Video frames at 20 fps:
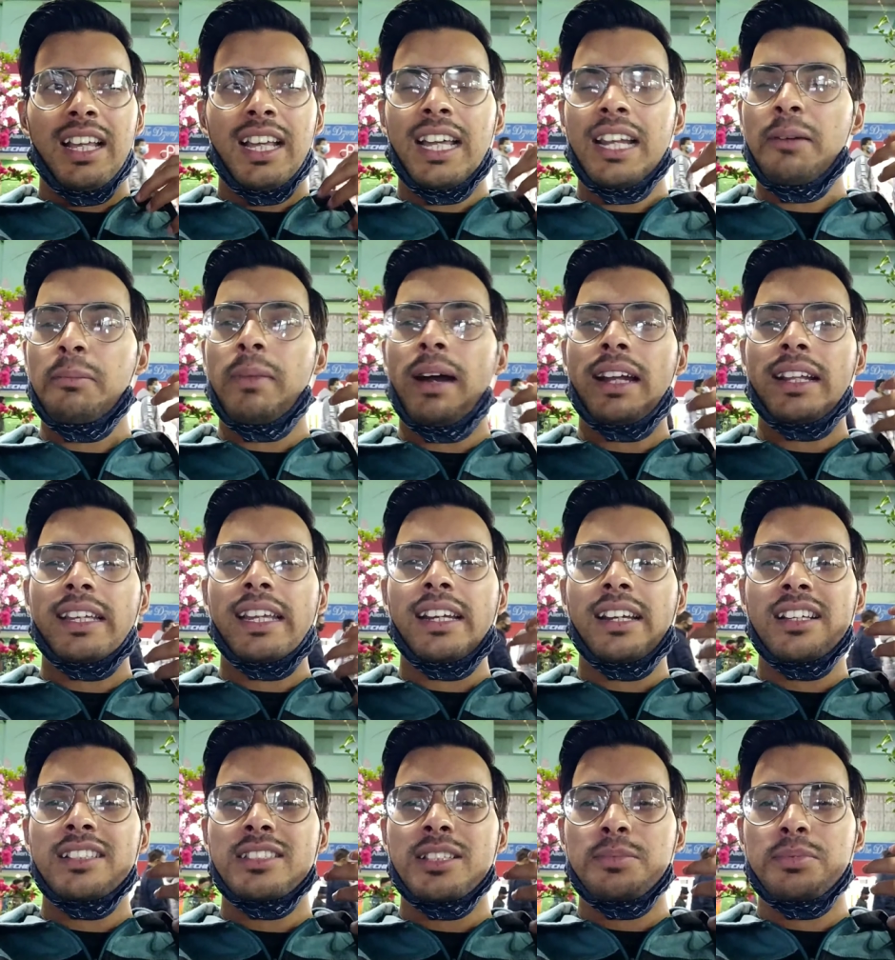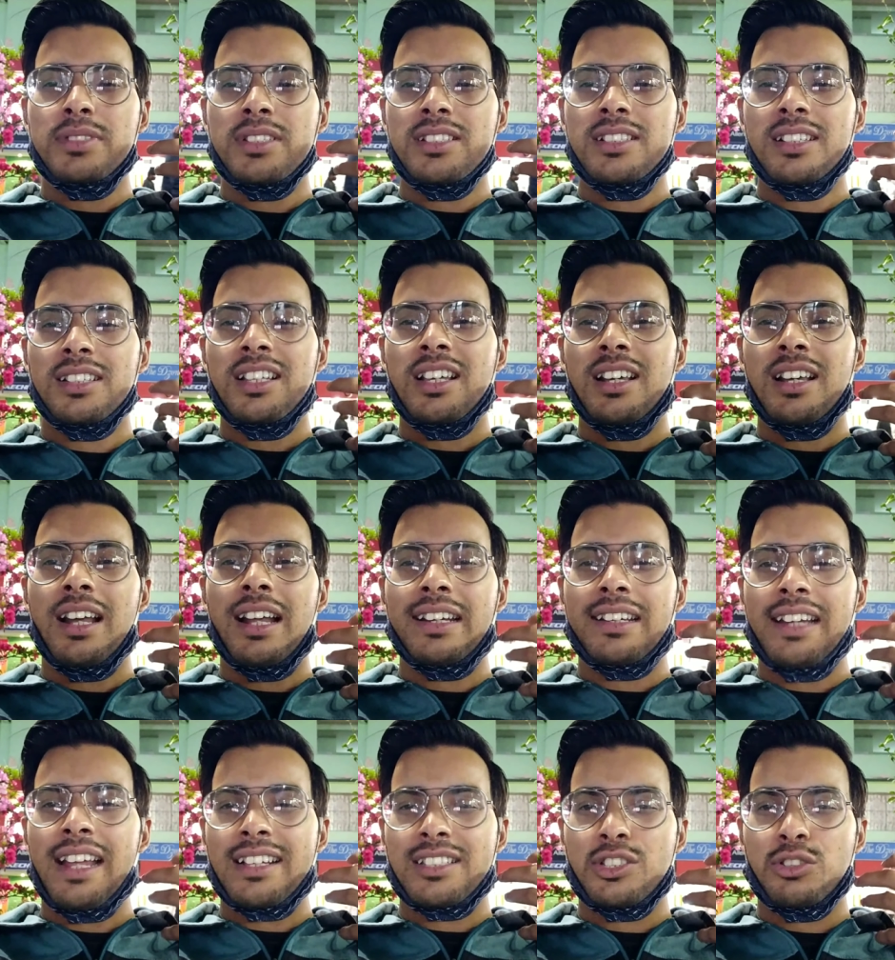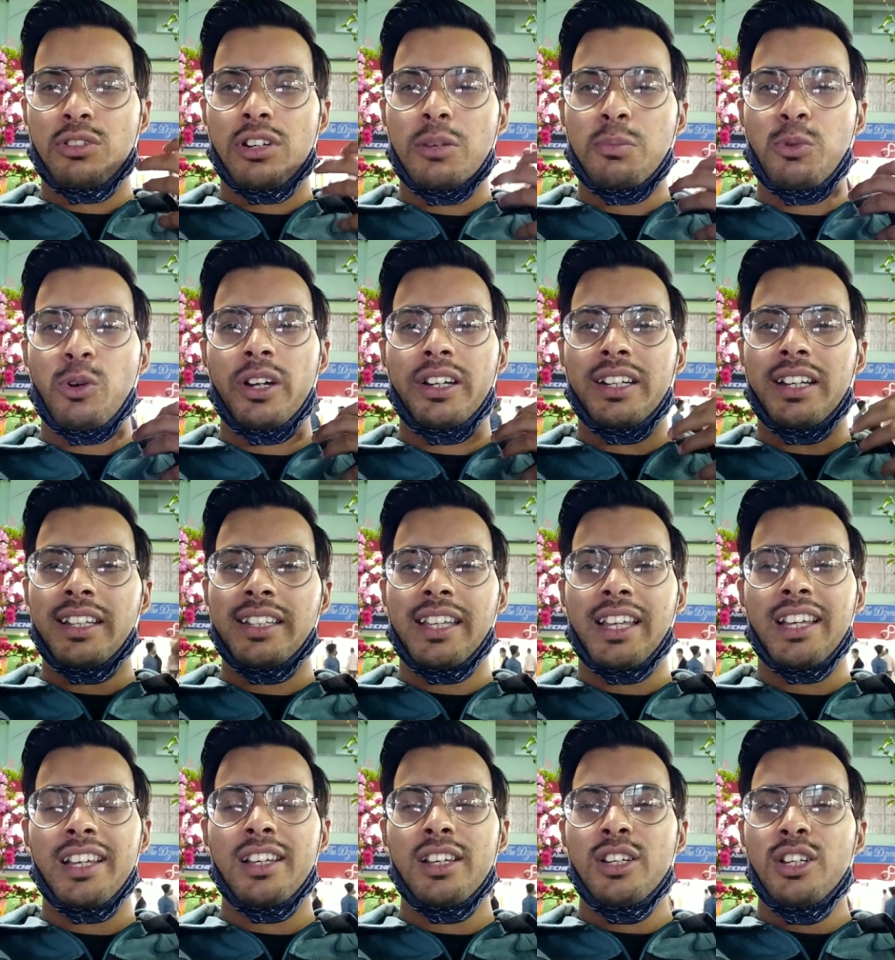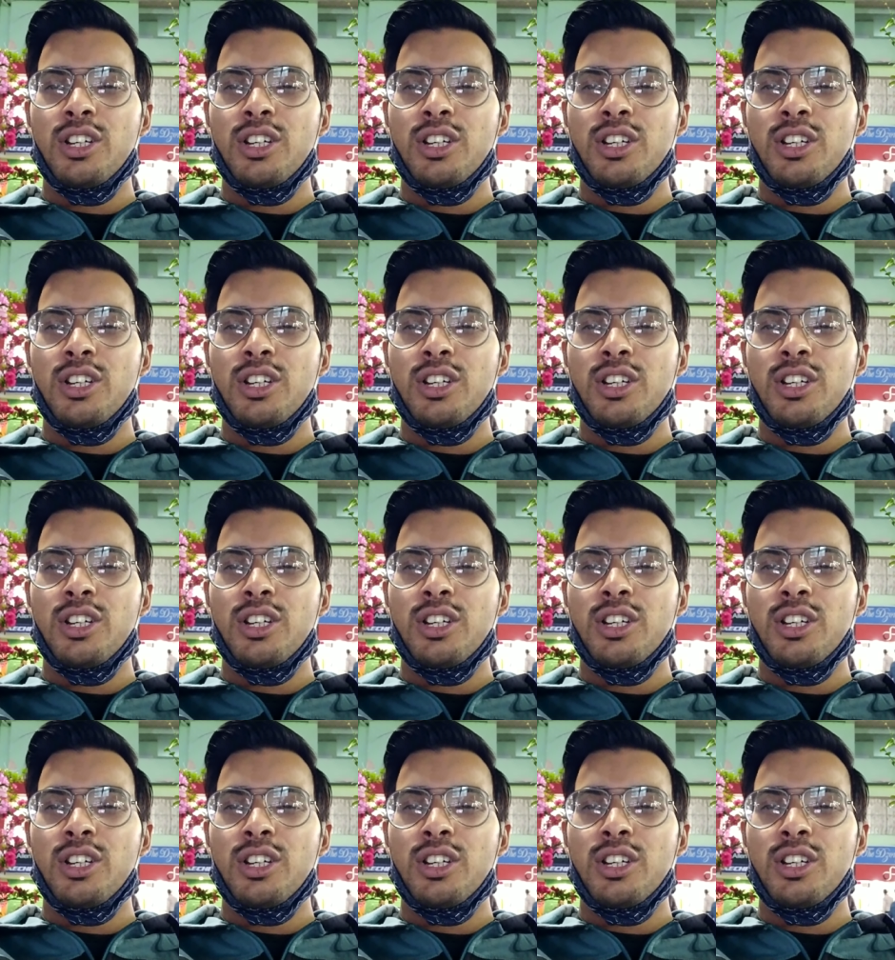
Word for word: है ना मार्केट का सबसे ज़्यादा अट्रैक्शन वाला पॉइंट है ये